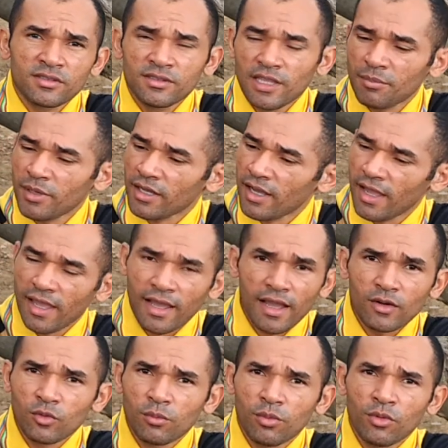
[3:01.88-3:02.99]
dá para carregar
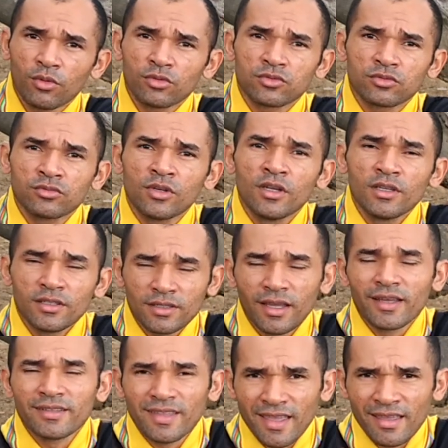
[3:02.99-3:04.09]
no bolso e a
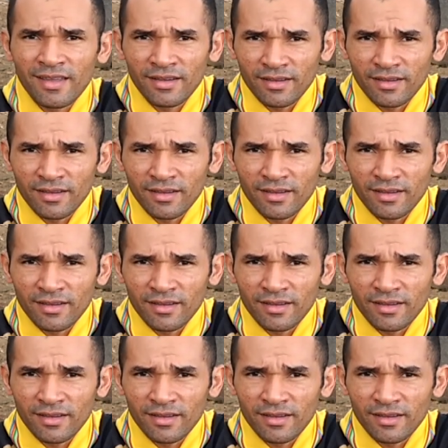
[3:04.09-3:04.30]
ideia